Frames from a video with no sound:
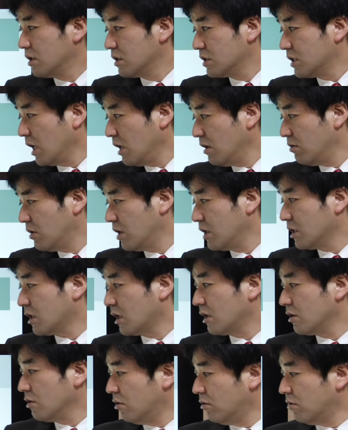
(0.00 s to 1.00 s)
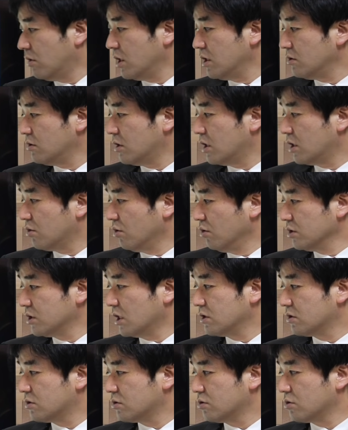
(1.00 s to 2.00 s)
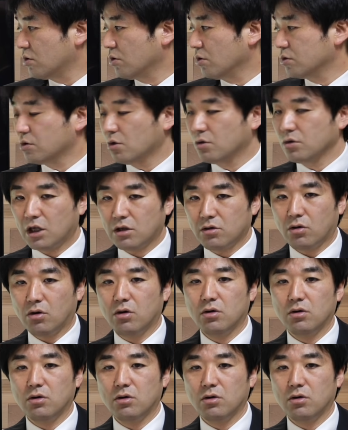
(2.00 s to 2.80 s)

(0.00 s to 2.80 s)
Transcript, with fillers: 3割から4割ぐらい倒産すると予想だと。